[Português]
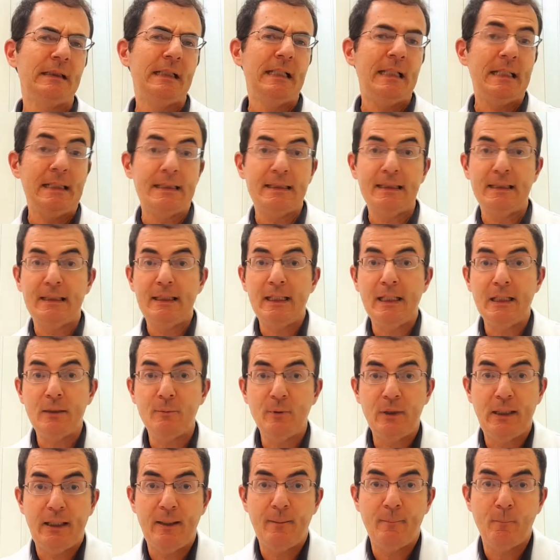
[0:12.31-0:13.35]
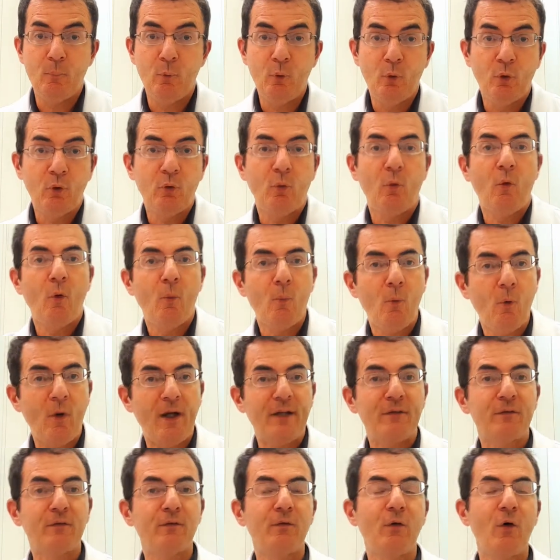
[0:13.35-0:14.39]
esse termo que é muito comum aí
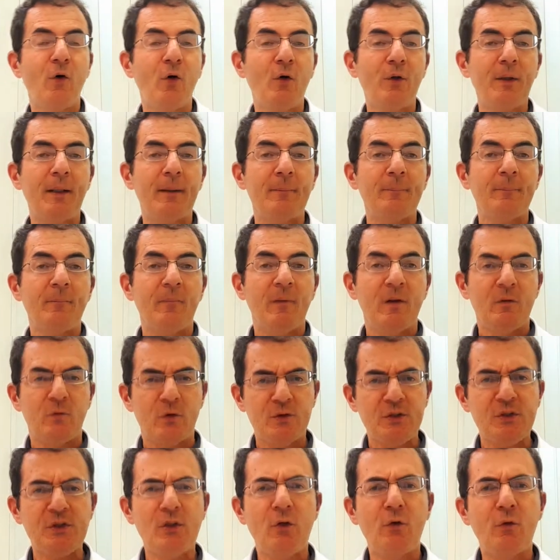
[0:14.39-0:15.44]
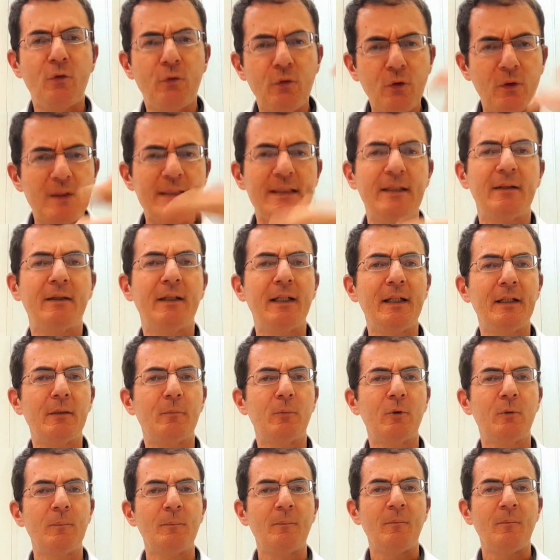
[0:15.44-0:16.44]
fora. Você já ouviu esse termo?